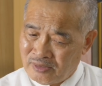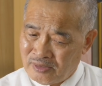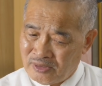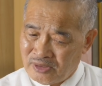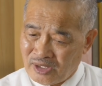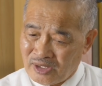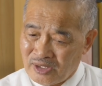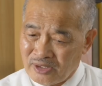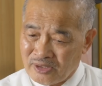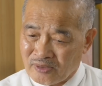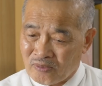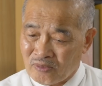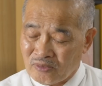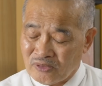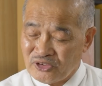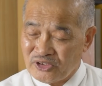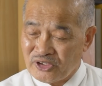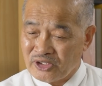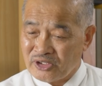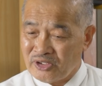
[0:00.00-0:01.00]
やはり
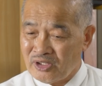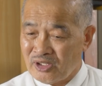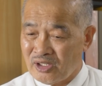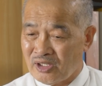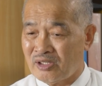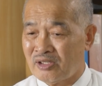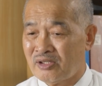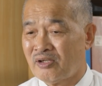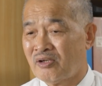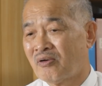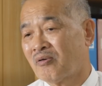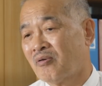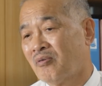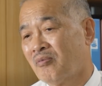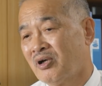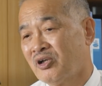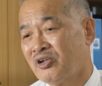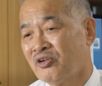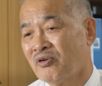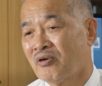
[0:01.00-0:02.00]
本質的にはやはり小
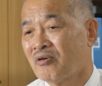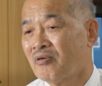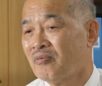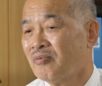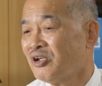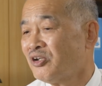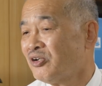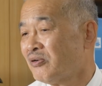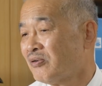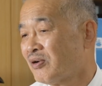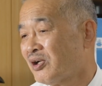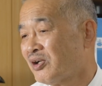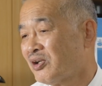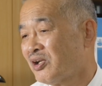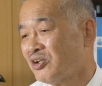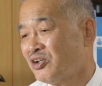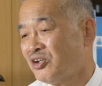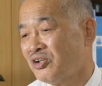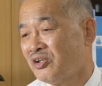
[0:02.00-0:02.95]
林は小林の形